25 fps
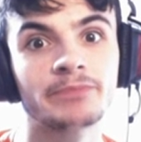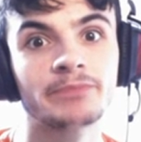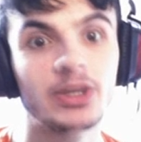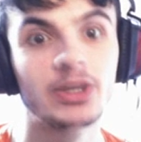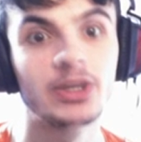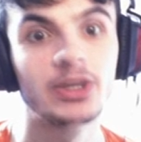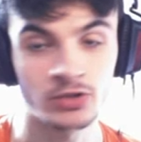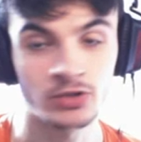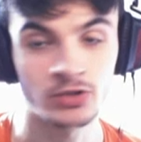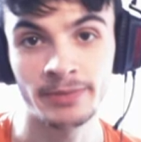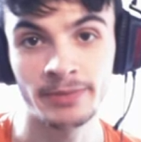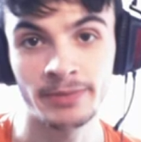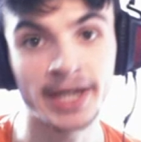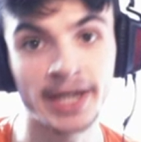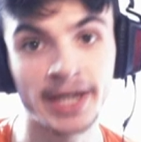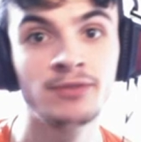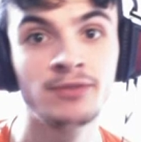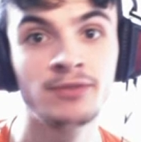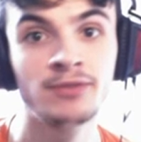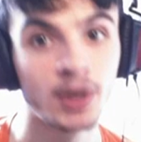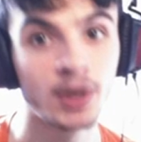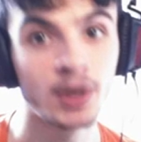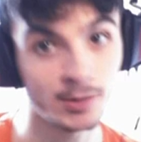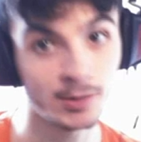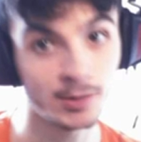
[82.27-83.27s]
Je sais bien qu'il
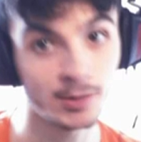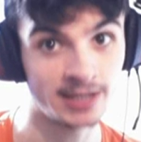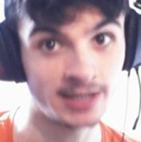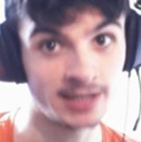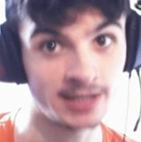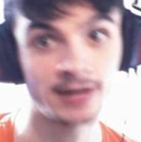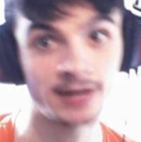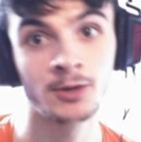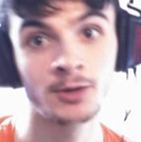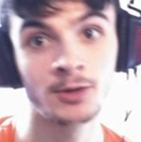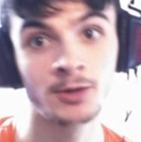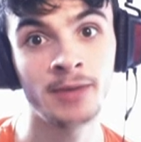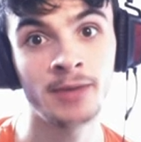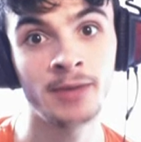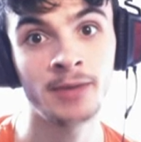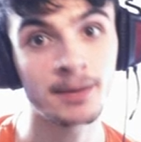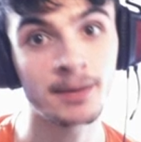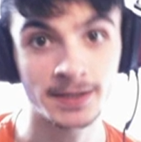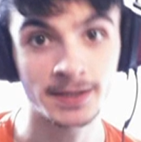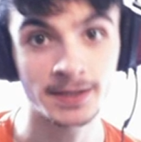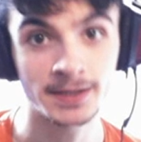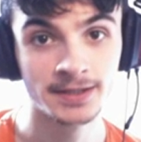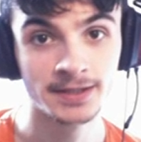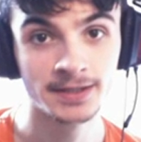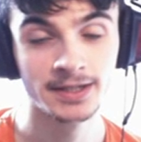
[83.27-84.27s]
faut commencer quelque part,
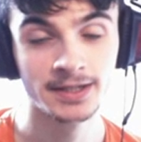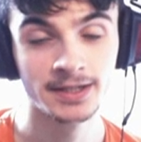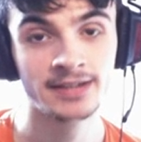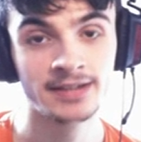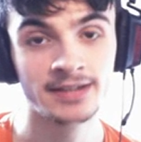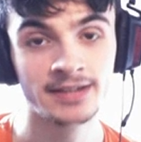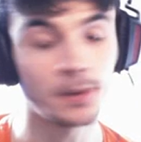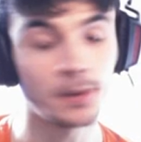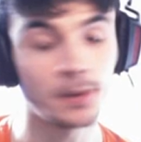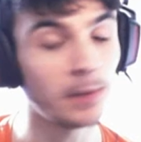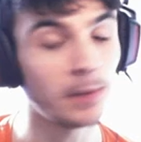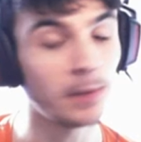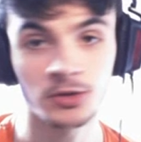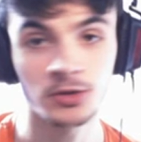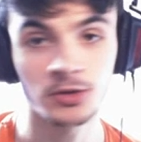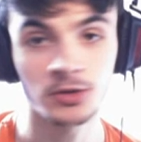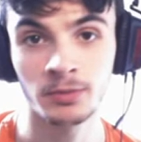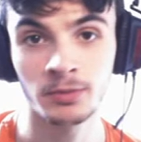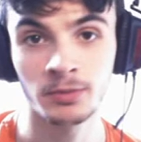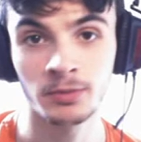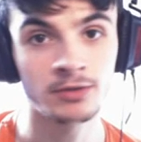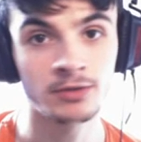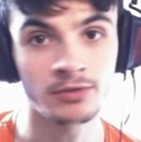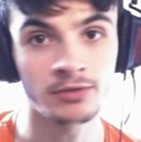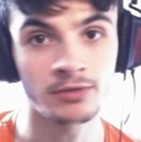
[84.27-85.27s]
mais ça me
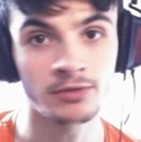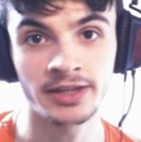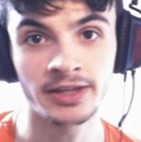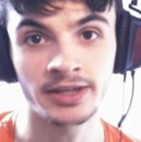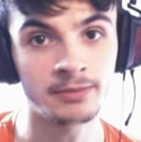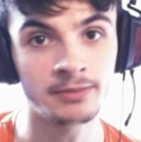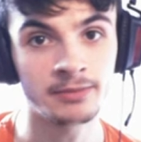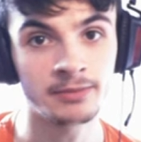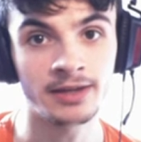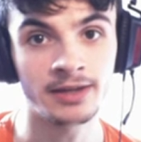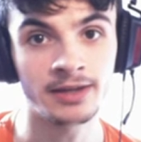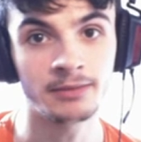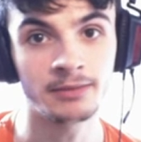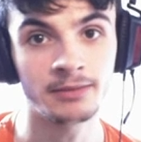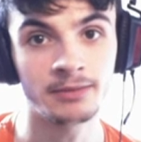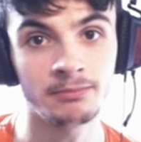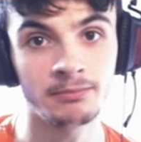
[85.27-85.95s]
perturbait que vous voyiez mes,